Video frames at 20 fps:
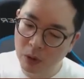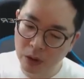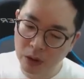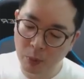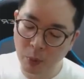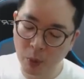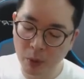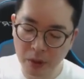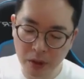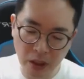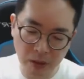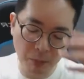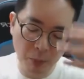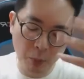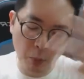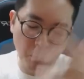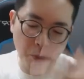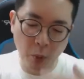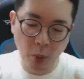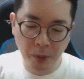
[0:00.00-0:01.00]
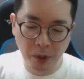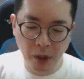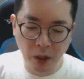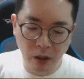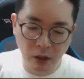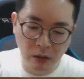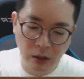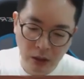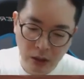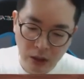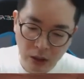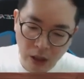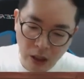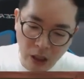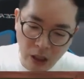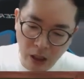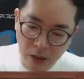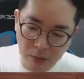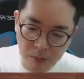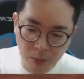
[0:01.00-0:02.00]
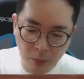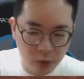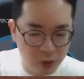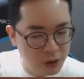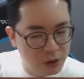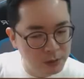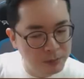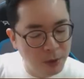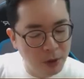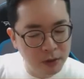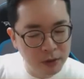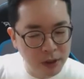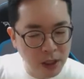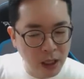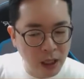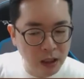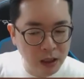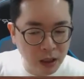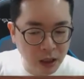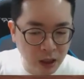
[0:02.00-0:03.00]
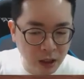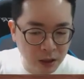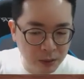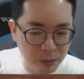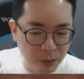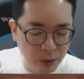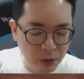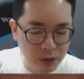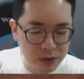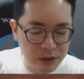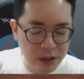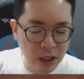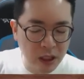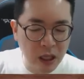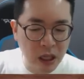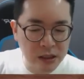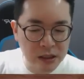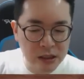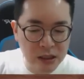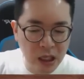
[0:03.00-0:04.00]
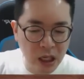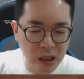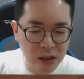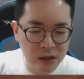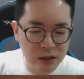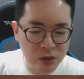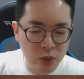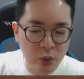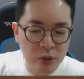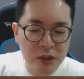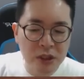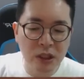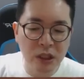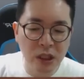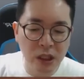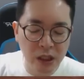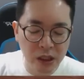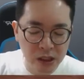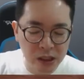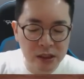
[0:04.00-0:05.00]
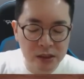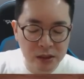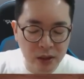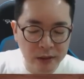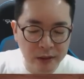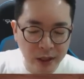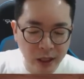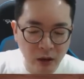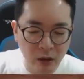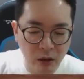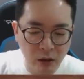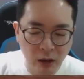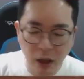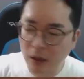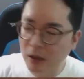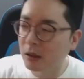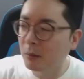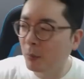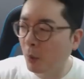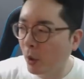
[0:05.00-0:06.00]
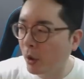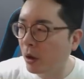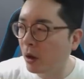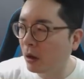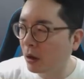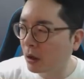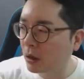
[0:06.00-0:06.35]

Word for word: 이렇게 보 이렇게 보면 아 뭐 이번 달에 뭐 생각지 않은 손실이 있었네요. 아 그 뭐요?